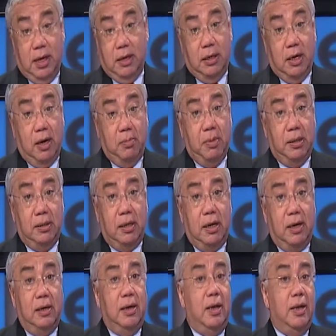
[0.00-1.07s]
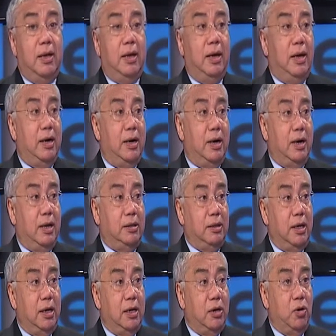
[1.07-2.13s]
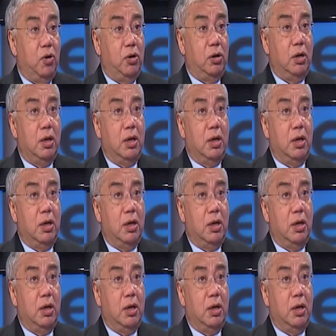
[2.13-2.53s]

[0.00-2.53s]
Generalmente eran, eran canastas de licor